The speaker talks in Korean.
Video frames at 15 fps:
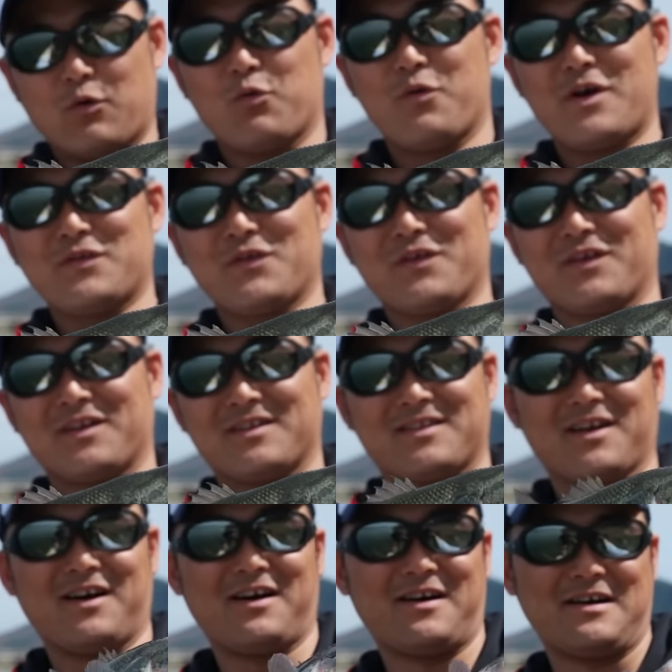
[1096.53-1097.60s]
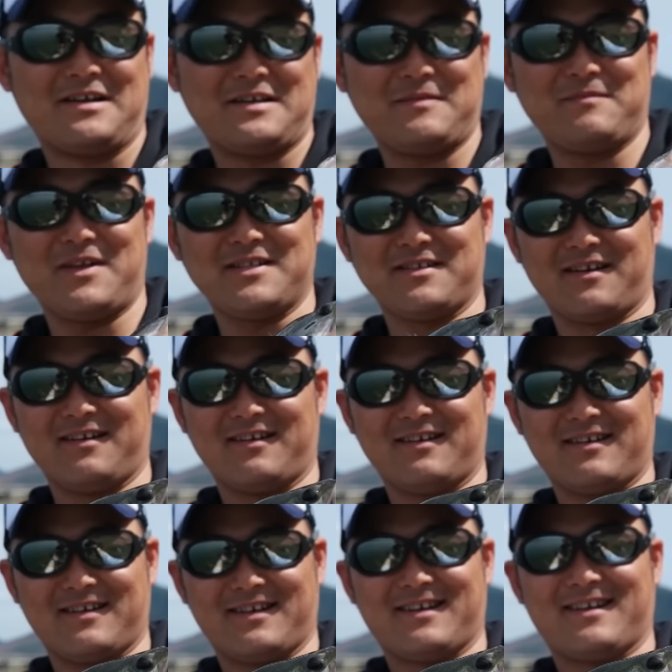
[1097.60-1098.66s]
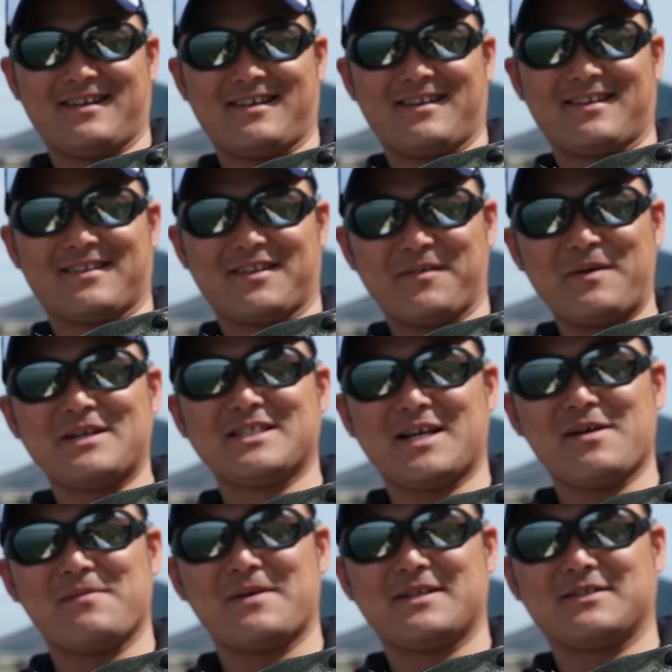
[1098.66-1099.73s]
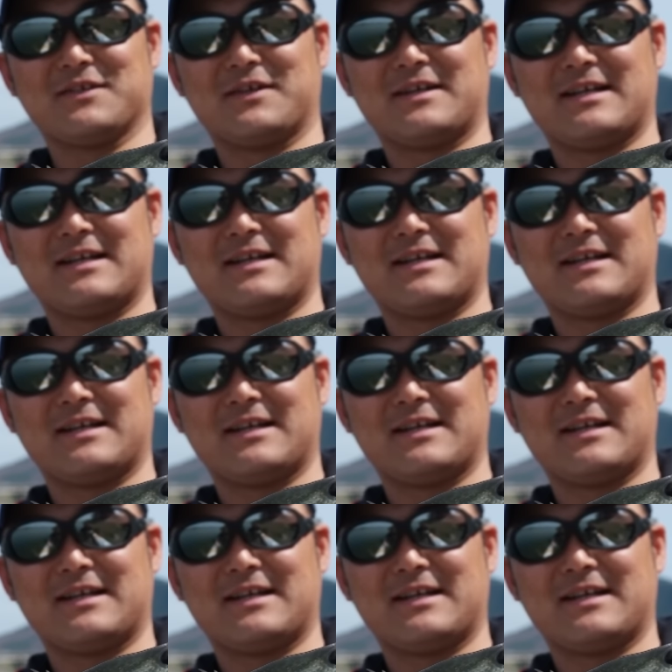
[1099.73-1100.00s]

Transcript: 오후에도 더 힘내서 더 많이 잡아봐야죠